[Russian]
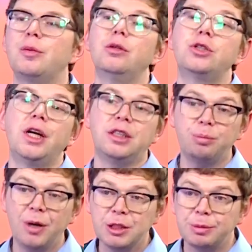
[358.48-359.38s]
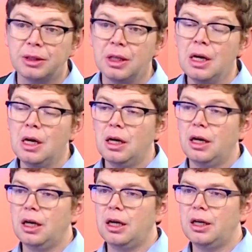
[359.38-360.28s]
получаете паспорт,
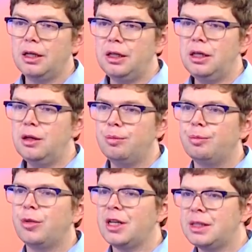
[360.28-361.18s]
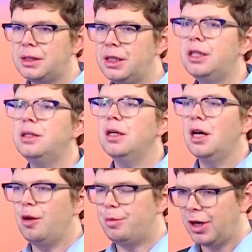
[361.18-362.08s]
э, и просить
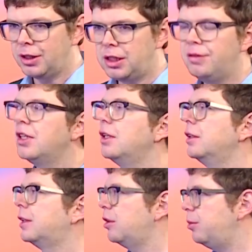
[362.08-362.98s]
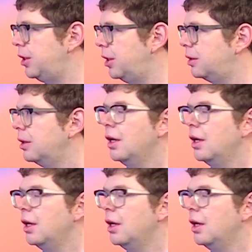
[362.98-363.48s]
оперативно заменить.